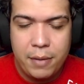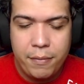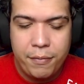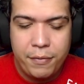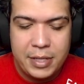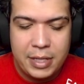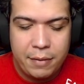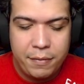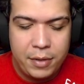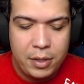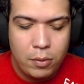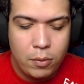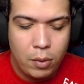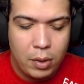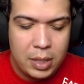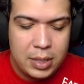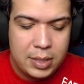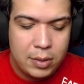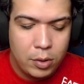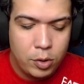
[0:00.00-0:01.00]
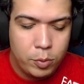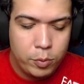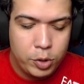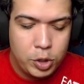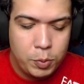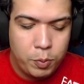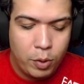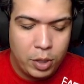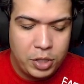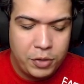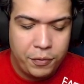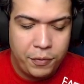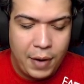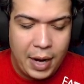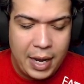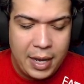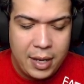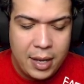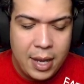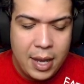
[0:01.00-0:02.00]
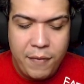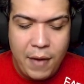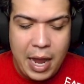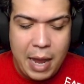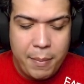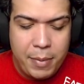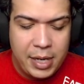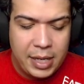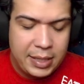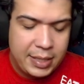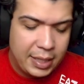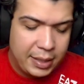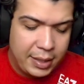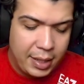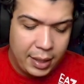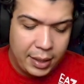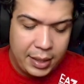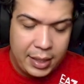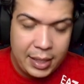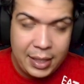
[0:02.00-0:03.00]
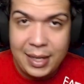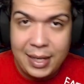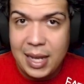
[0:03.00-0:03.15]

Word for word: Eu fiz a vinculação do meu Spotify e vai abrir essa tela aqui.